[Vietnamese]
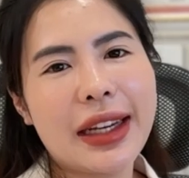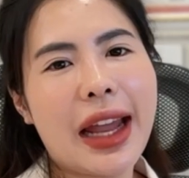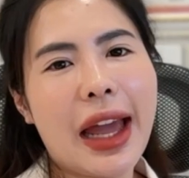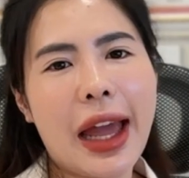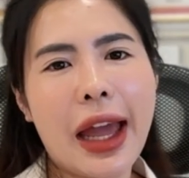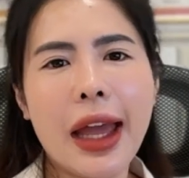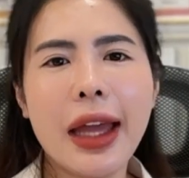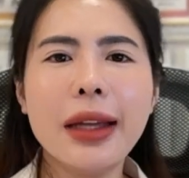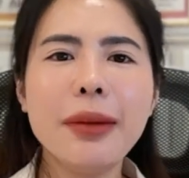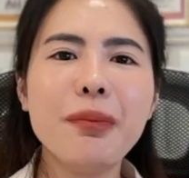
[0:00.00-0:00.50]

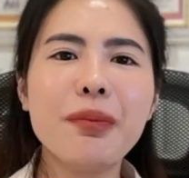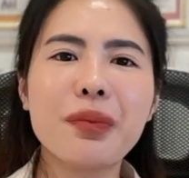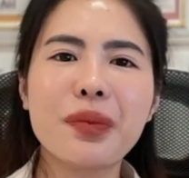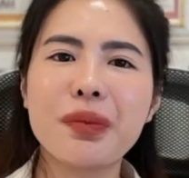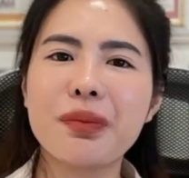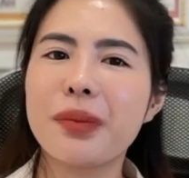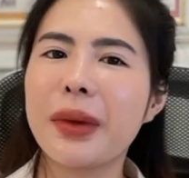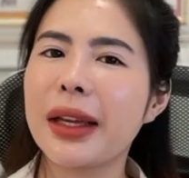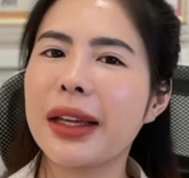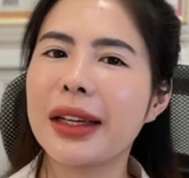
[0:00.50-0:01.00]
để
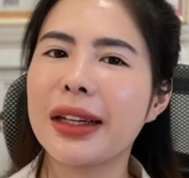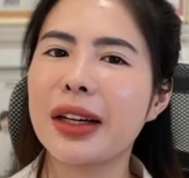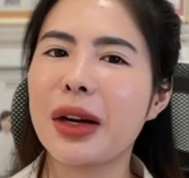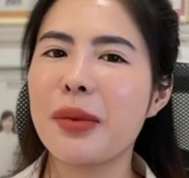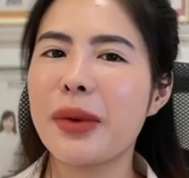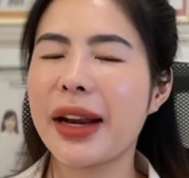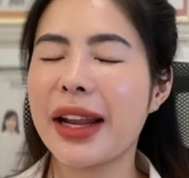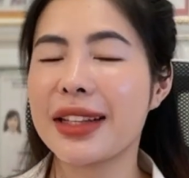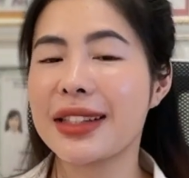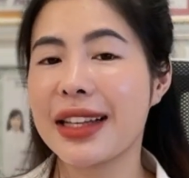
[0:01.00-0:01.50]
mình có
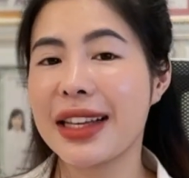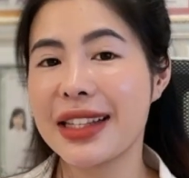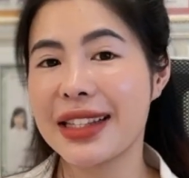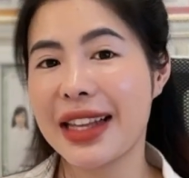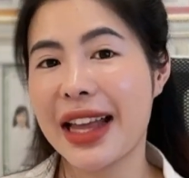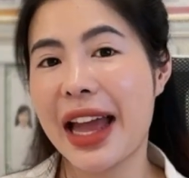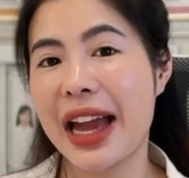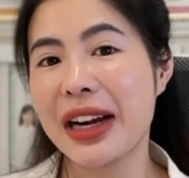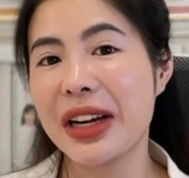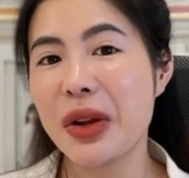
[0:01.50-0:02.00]
một làn da
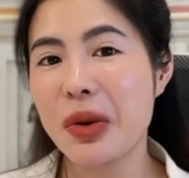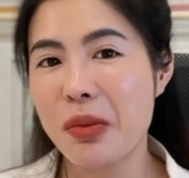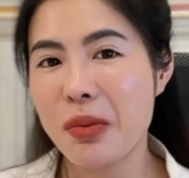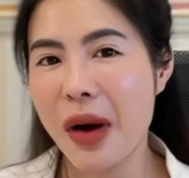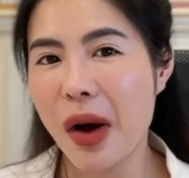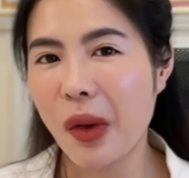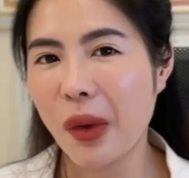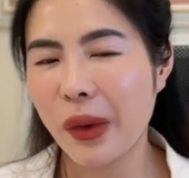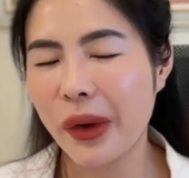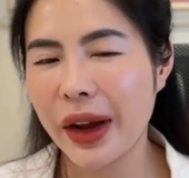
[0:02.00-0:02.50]
sáng đều
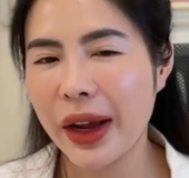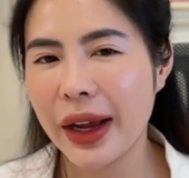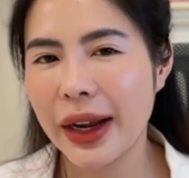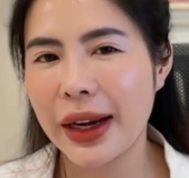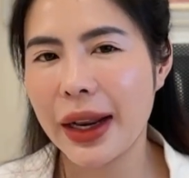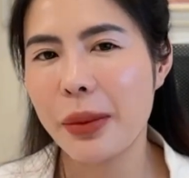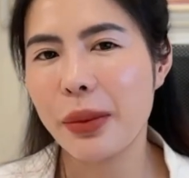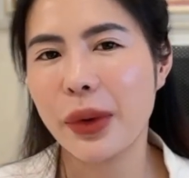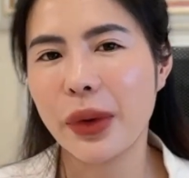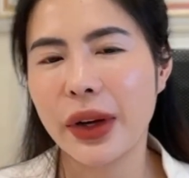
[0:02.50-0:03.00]
màu
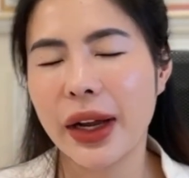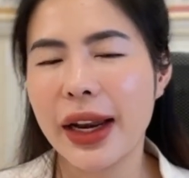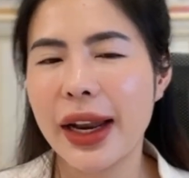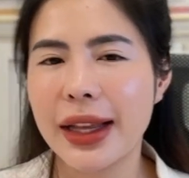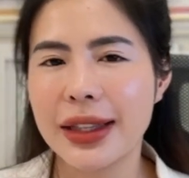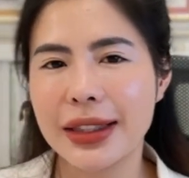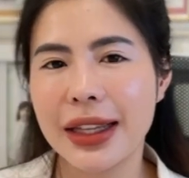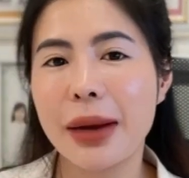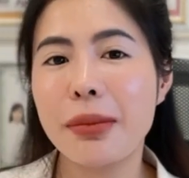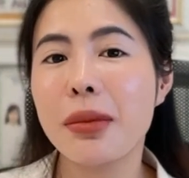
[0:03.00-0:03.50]
là một cái
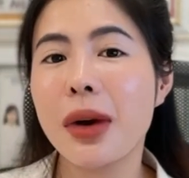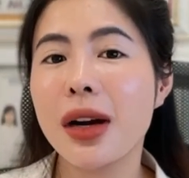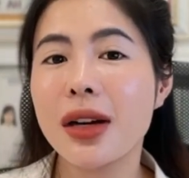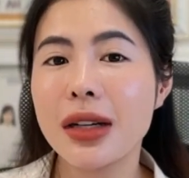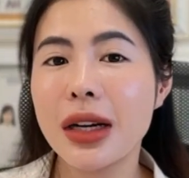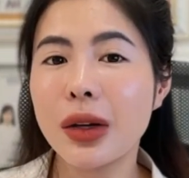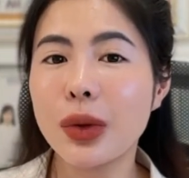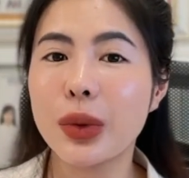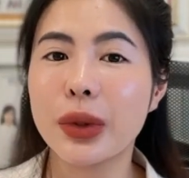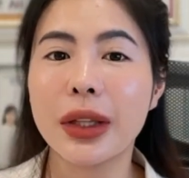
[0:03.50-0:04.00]
làn da mơ
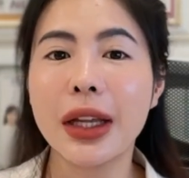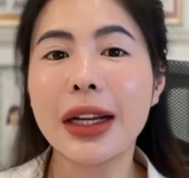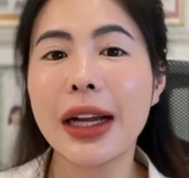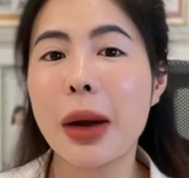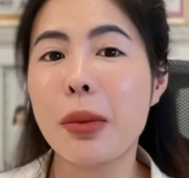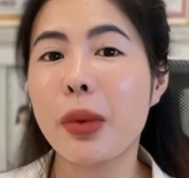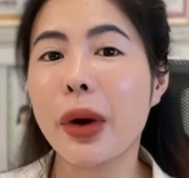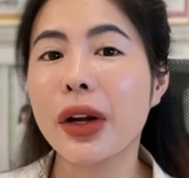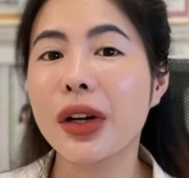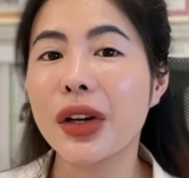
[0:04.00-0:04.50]
ước của tất
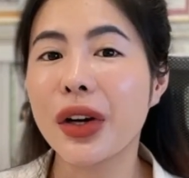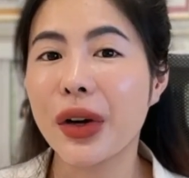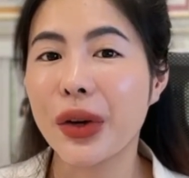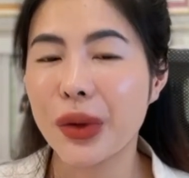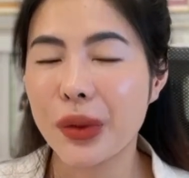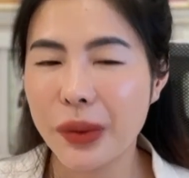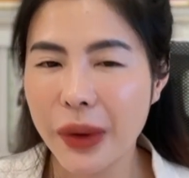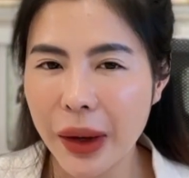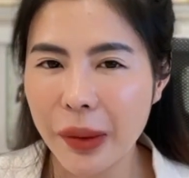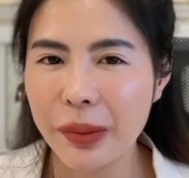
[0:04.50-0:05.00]
cả mọi người
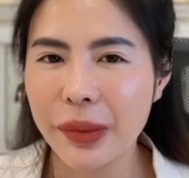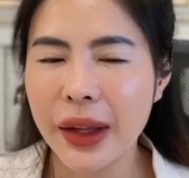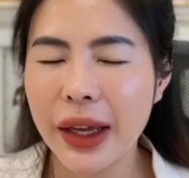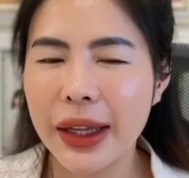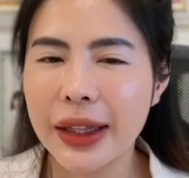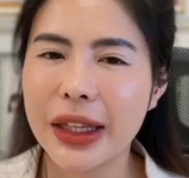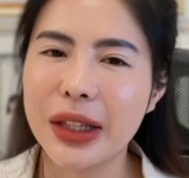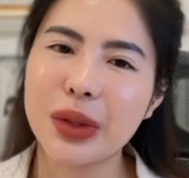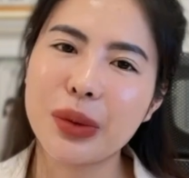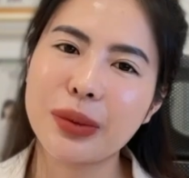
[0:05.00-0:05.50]
đúng không
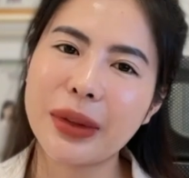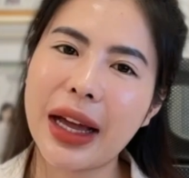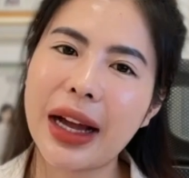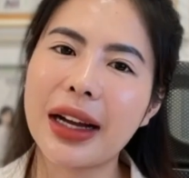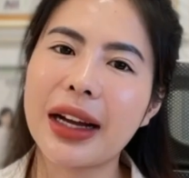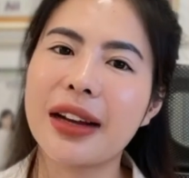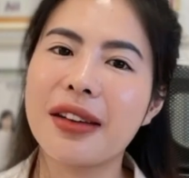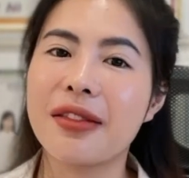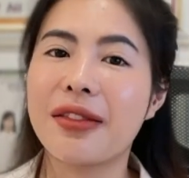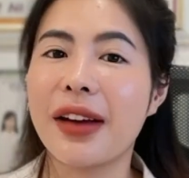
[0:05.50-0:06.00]
thì chúng ta
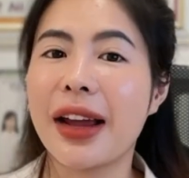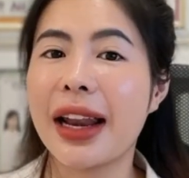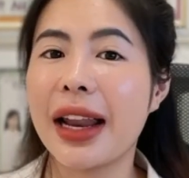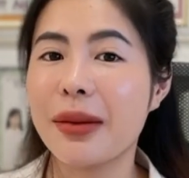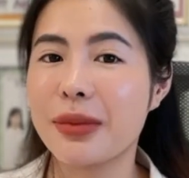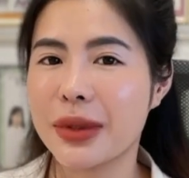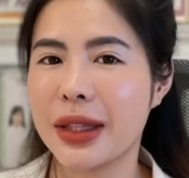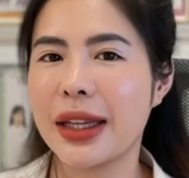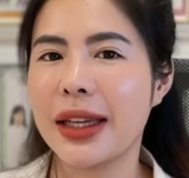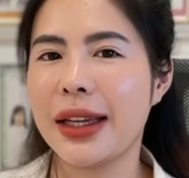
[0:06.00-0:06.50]
cần phải
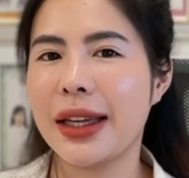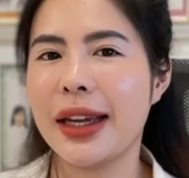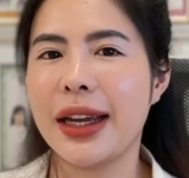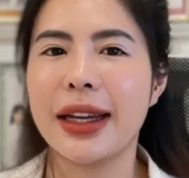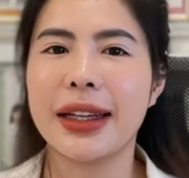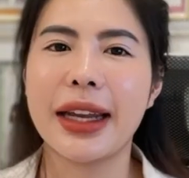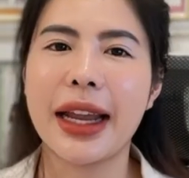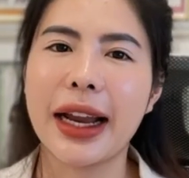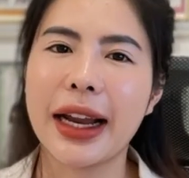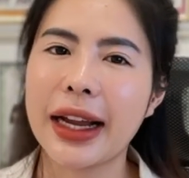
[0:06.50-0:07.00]
làm gì
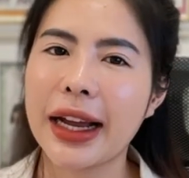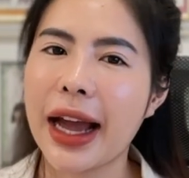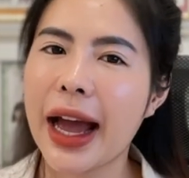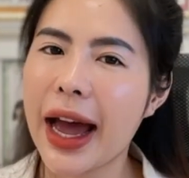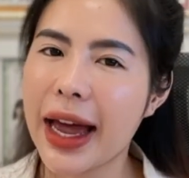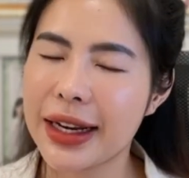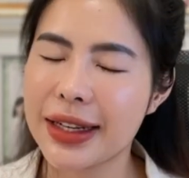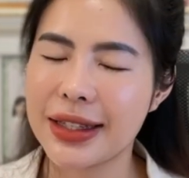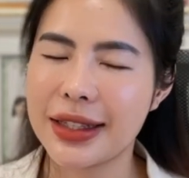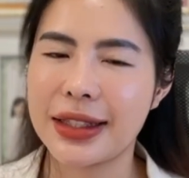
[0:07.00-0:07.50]
để
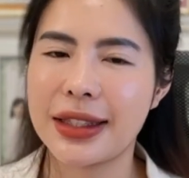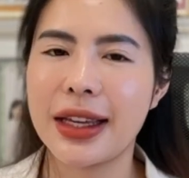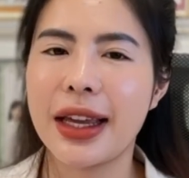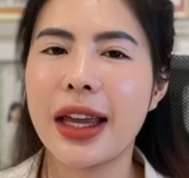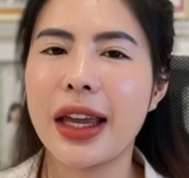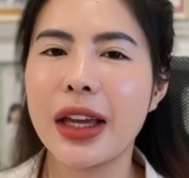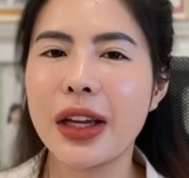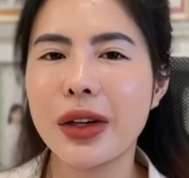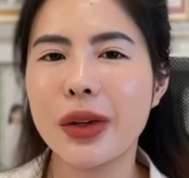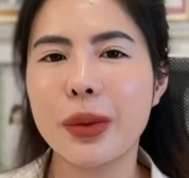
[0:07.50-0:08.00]
hạn
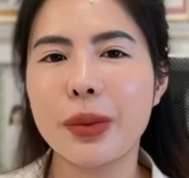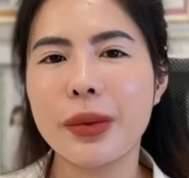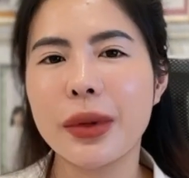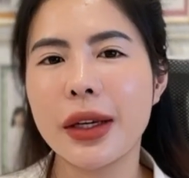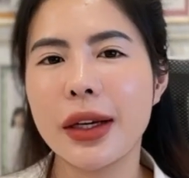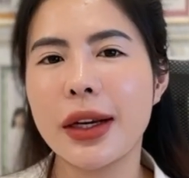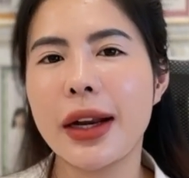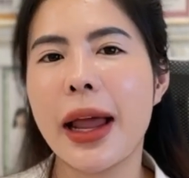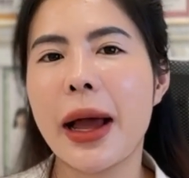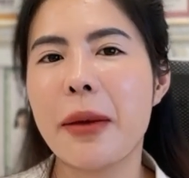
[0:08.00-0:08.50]
chế cũng
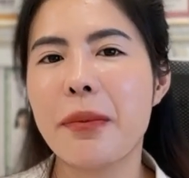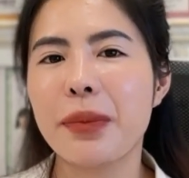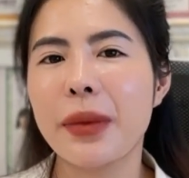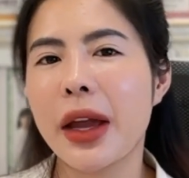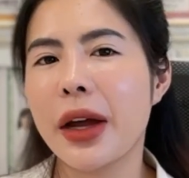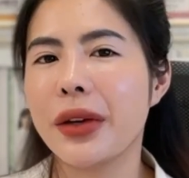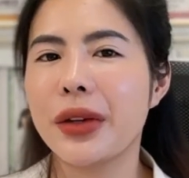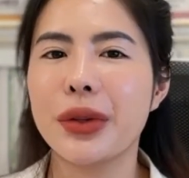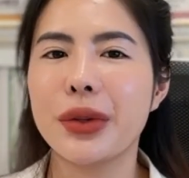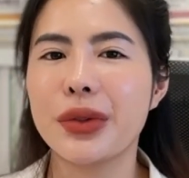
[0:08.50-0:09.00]
như là
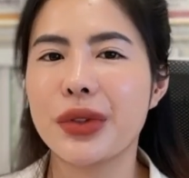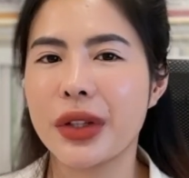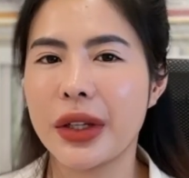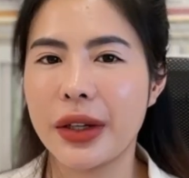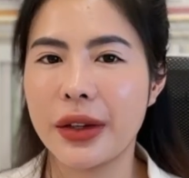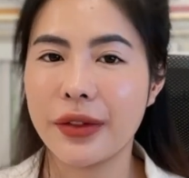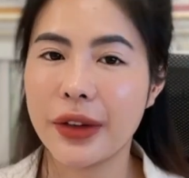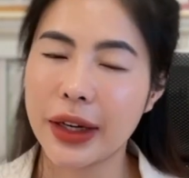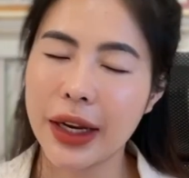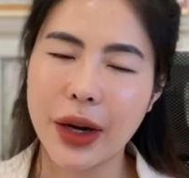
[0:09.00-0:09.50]
điều trị
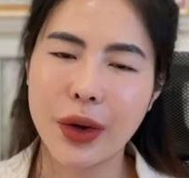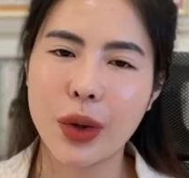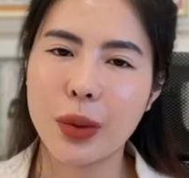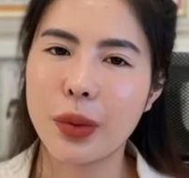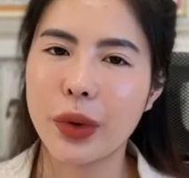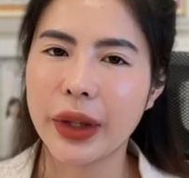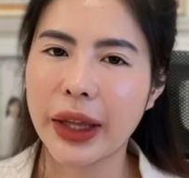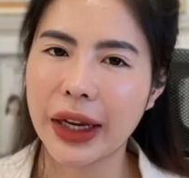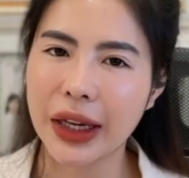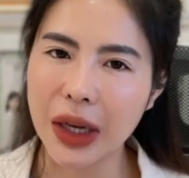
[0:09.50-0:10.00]
vấn đề đồi
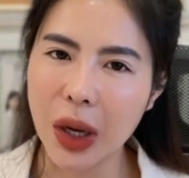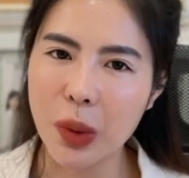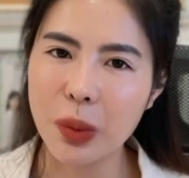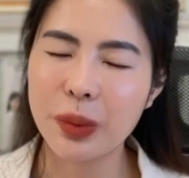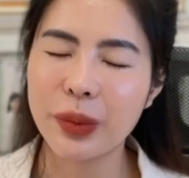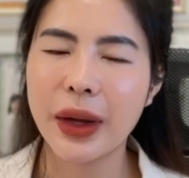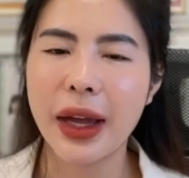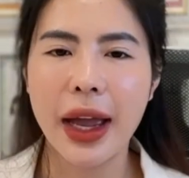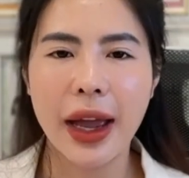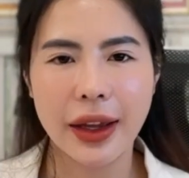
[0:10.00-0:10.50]
mồi thành công
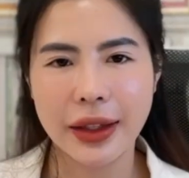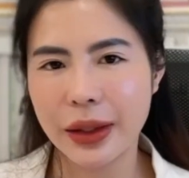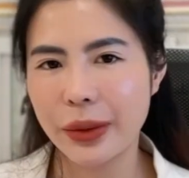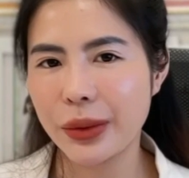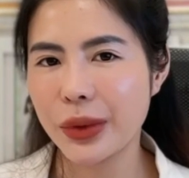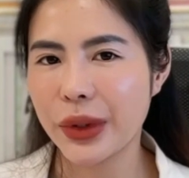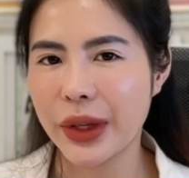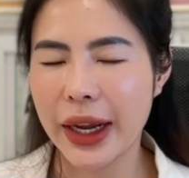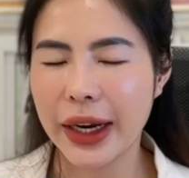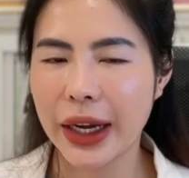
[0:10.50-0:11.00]
trong
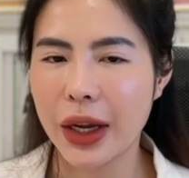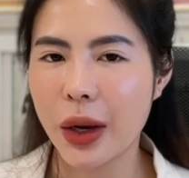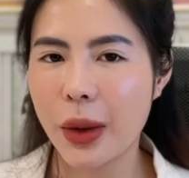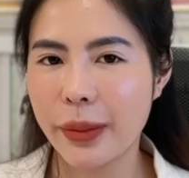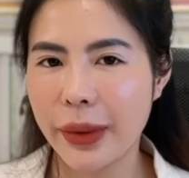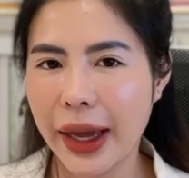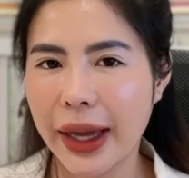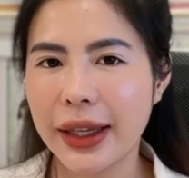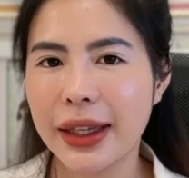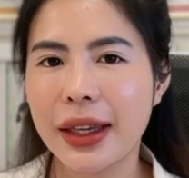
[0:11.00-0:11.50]
chủ đề ngày
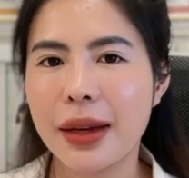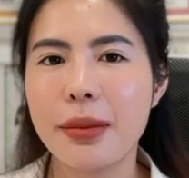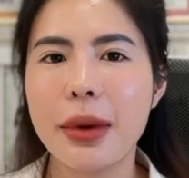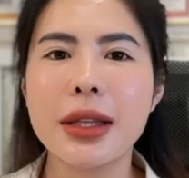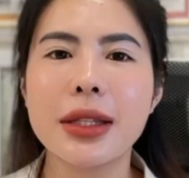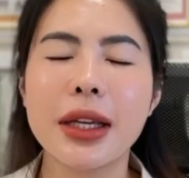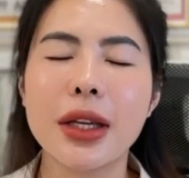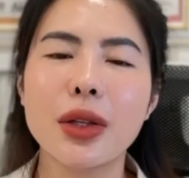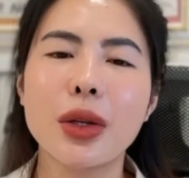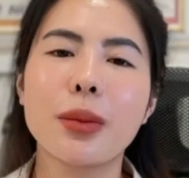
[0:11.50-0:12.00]
hôm nay bác
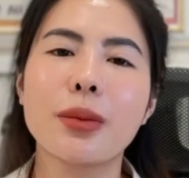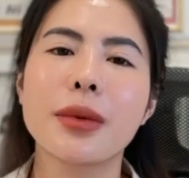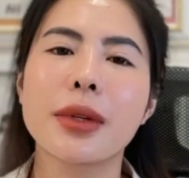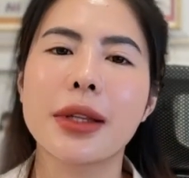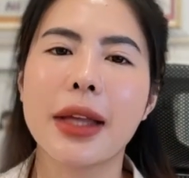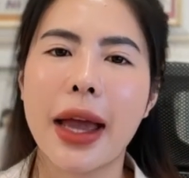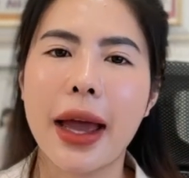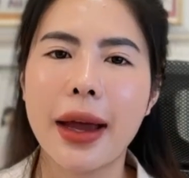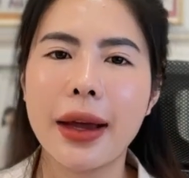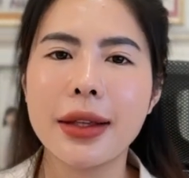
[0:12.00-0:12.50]
sĩ nhung
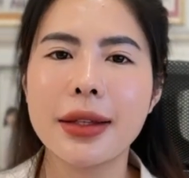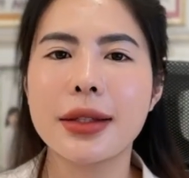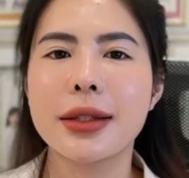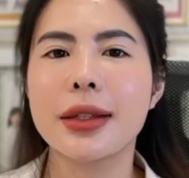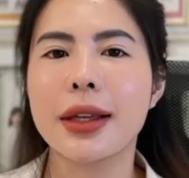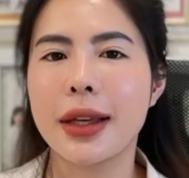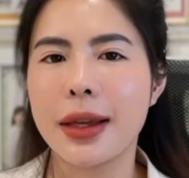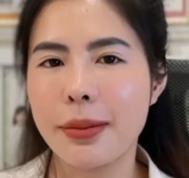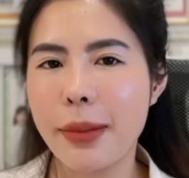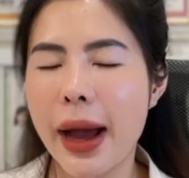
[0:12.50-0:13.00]
sẽ
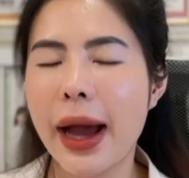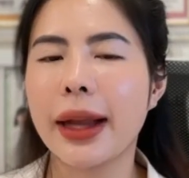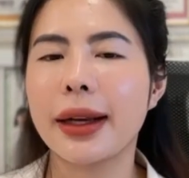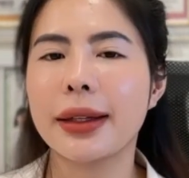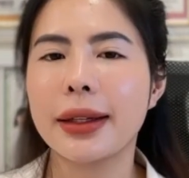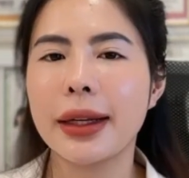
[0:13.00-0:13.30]
chỉ bạn